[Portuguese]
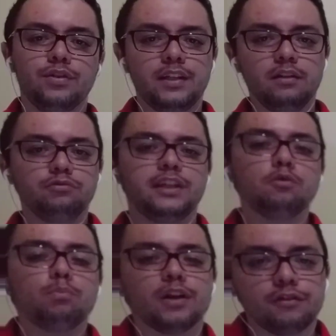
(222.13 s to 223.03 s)
Você não
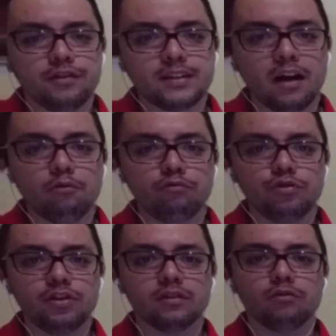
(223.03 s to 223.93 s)
tem um plano de
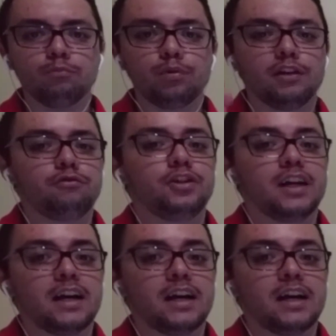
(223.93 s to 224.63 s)
saúde, um plano de